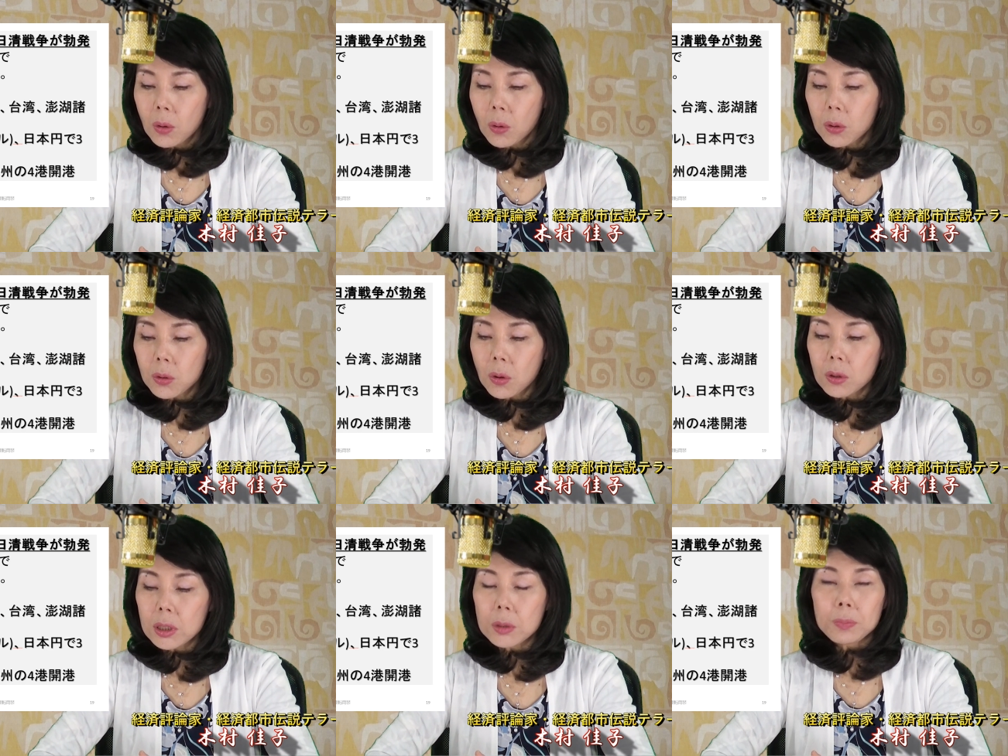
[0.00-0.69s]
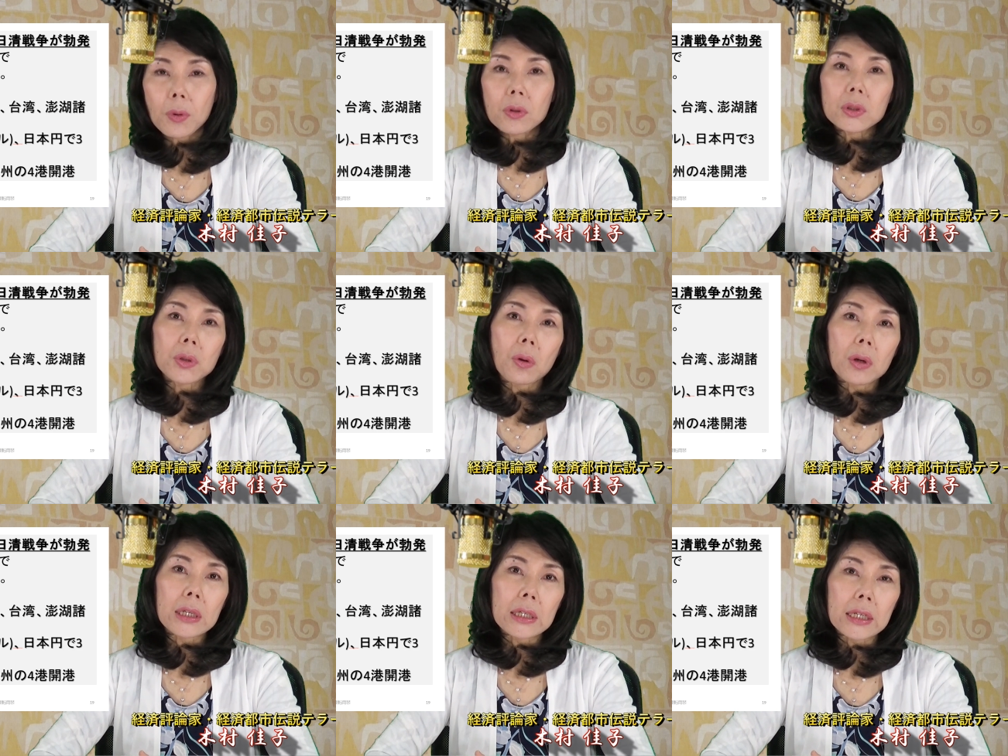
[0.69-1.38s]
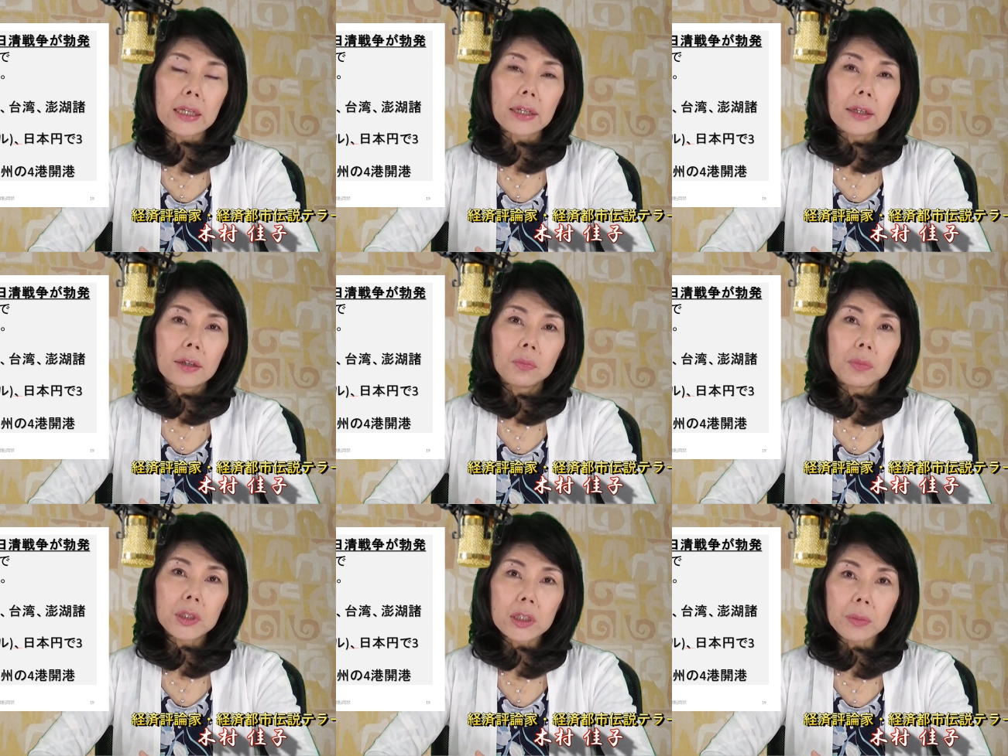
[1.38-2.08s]
この日本勝利に
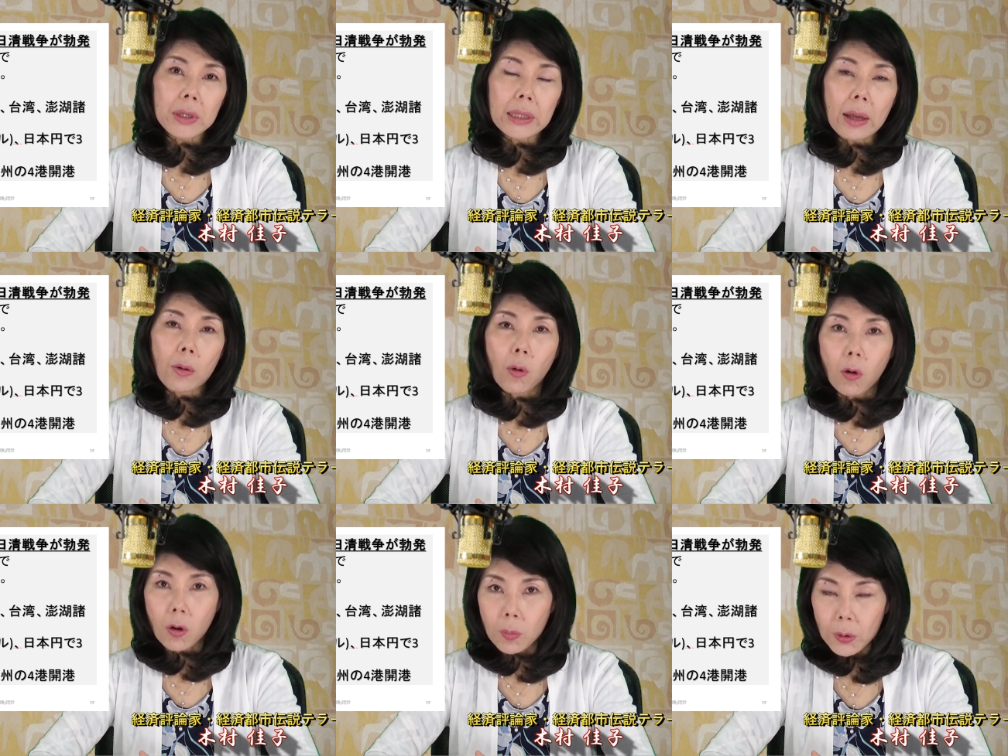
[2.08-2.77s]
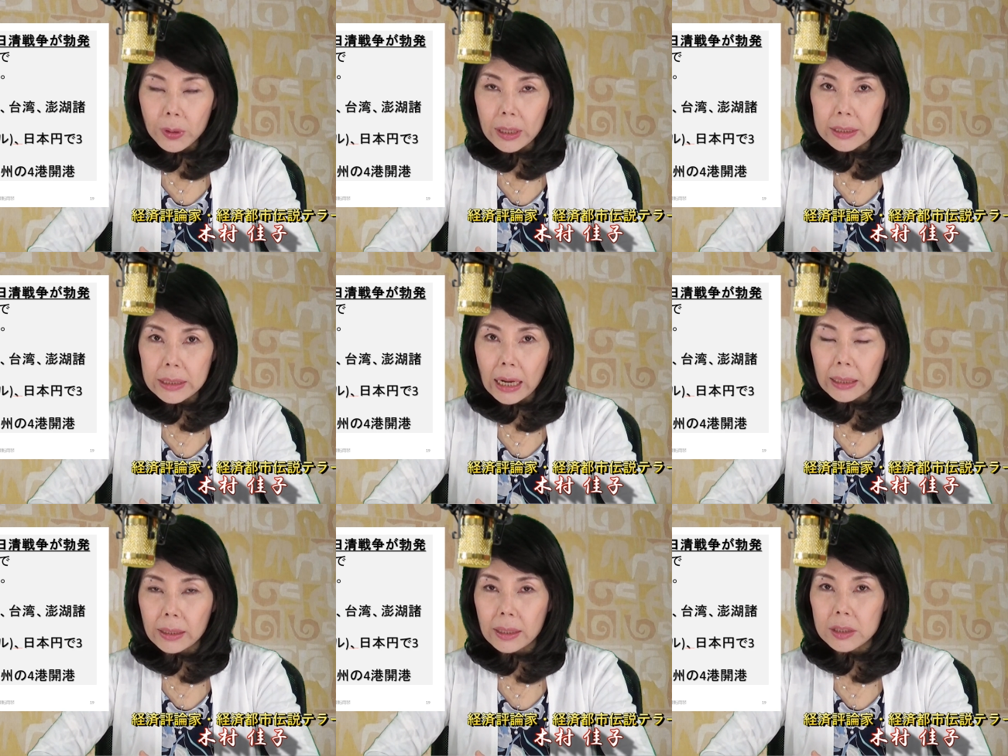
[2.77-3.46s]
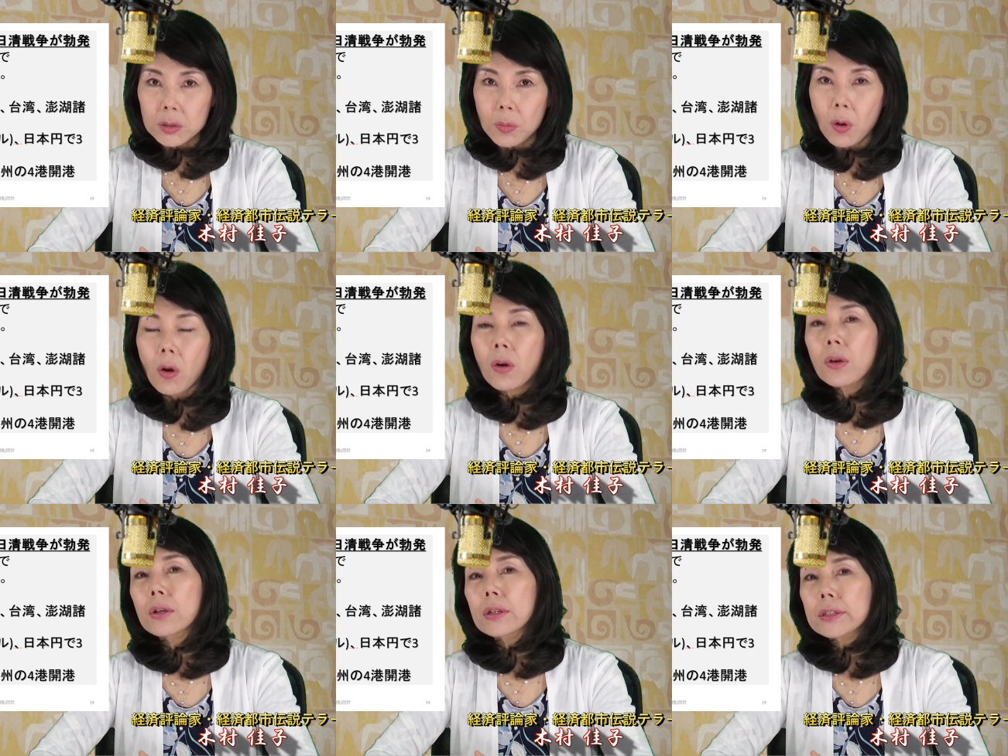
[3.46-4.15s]
導いて大儲けした方たち
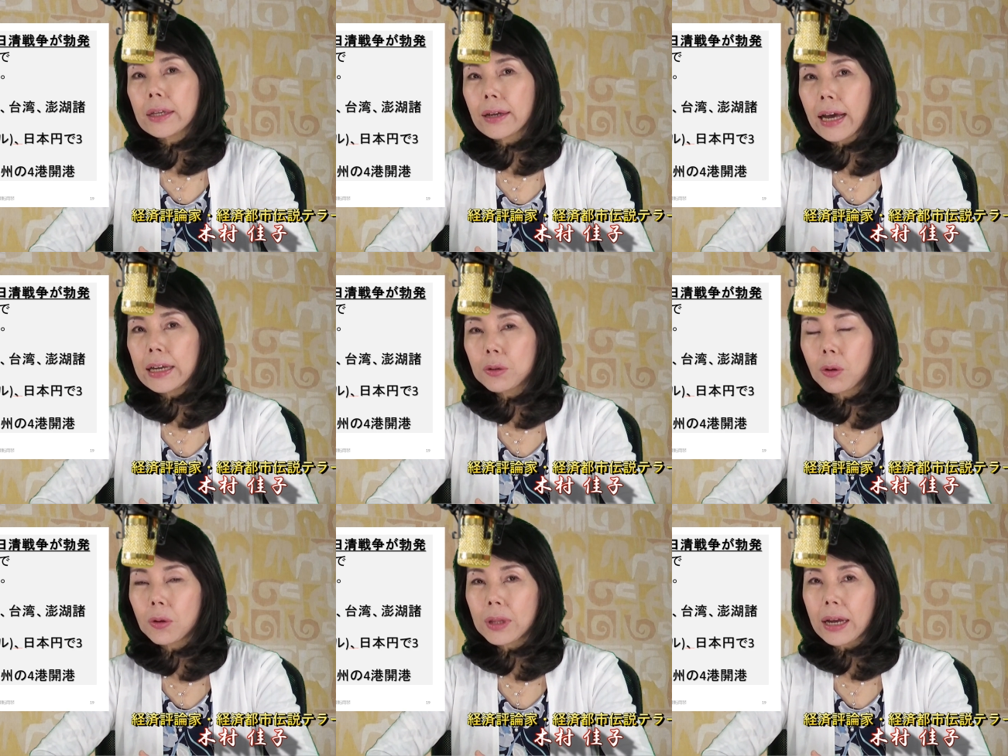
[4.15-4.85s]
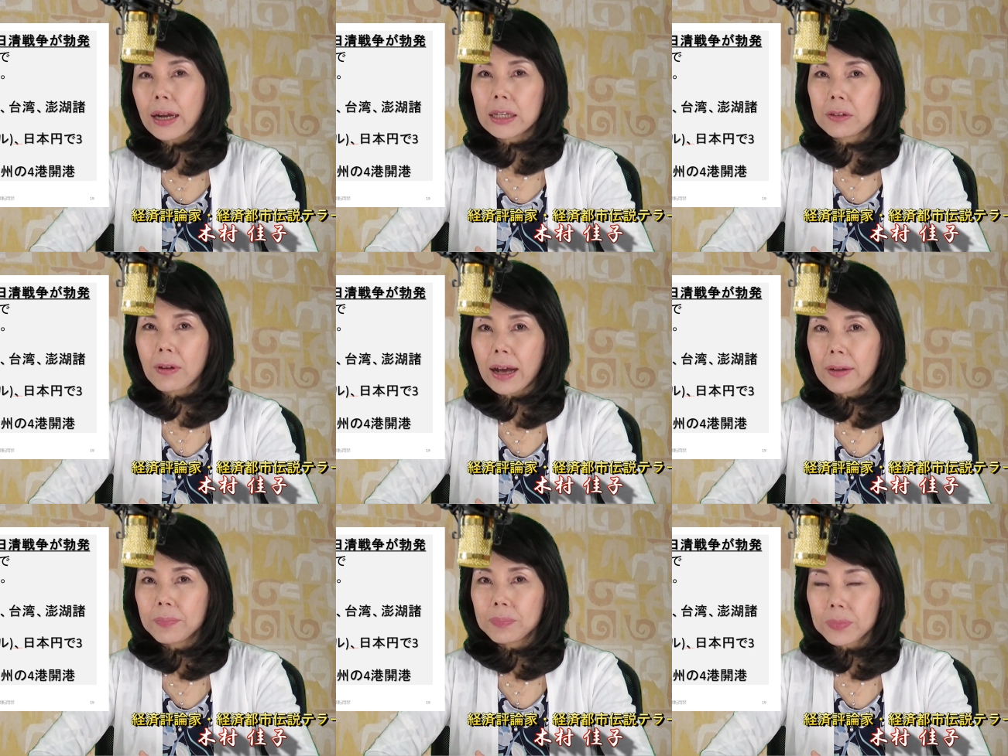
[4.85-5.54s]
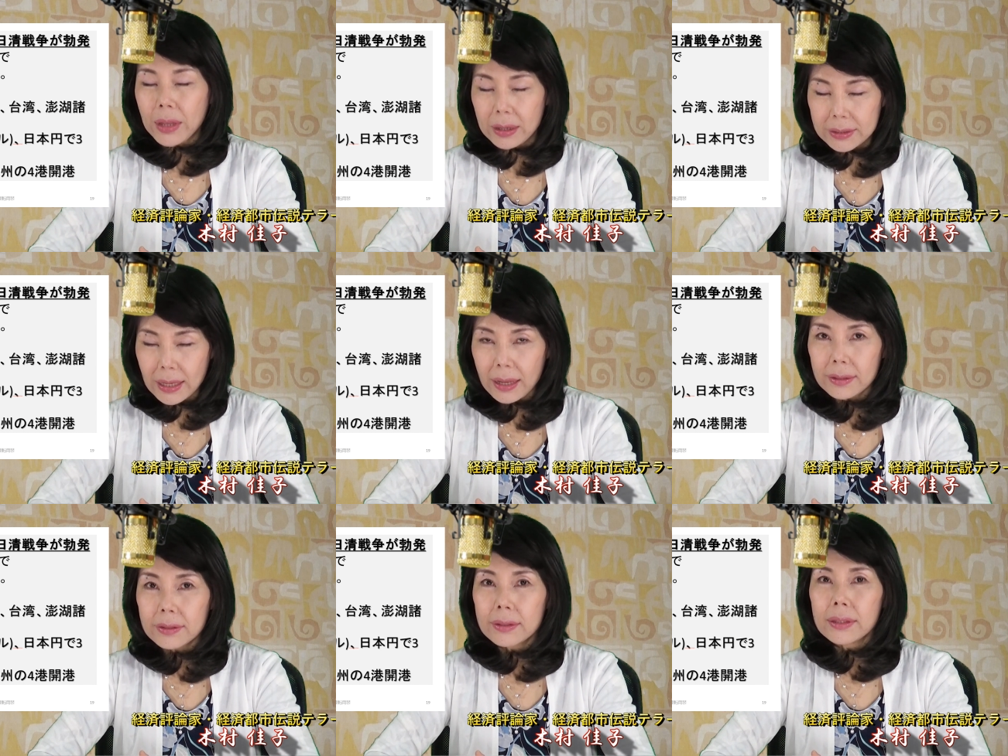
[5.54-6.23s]
も世界の中にはたく
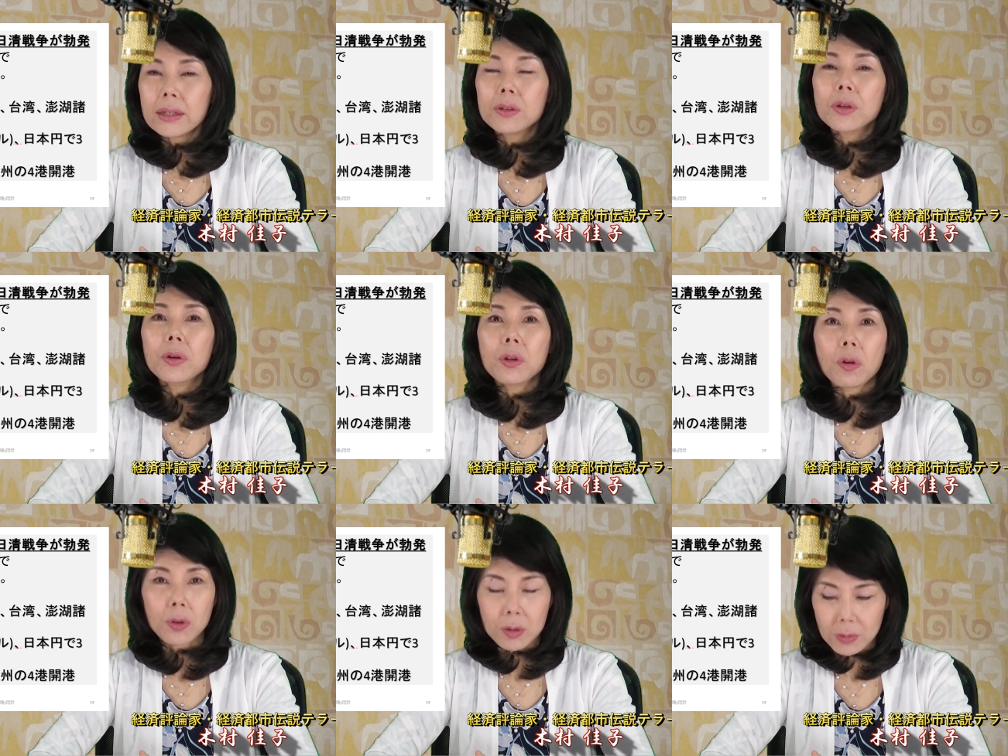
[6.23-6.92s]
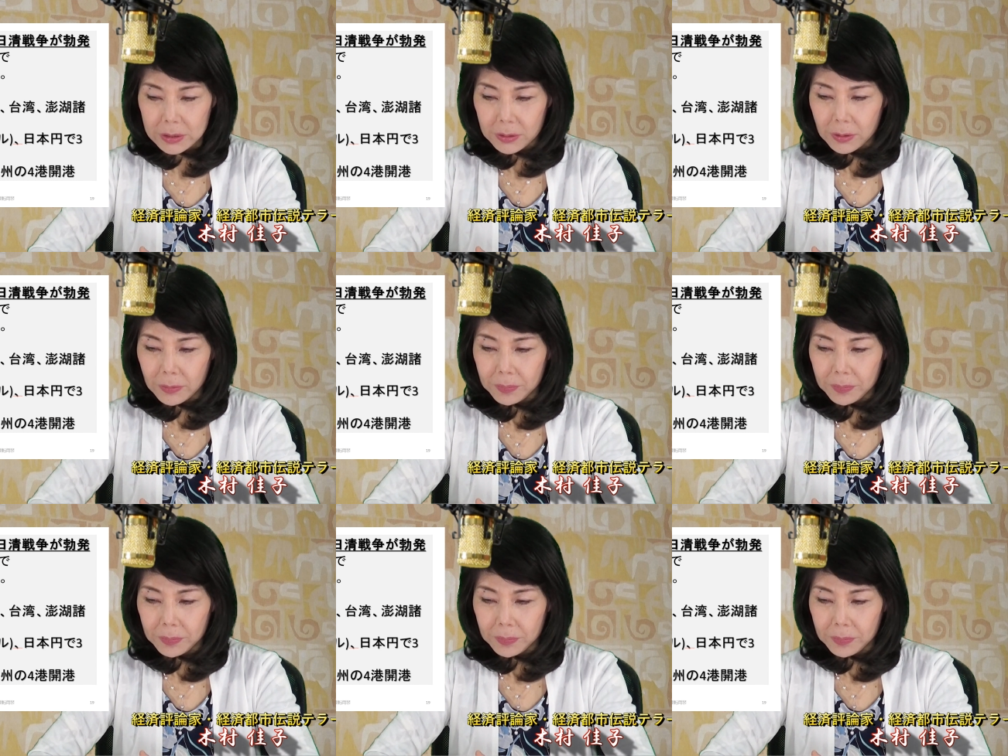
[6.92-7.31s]
さんいるように思います。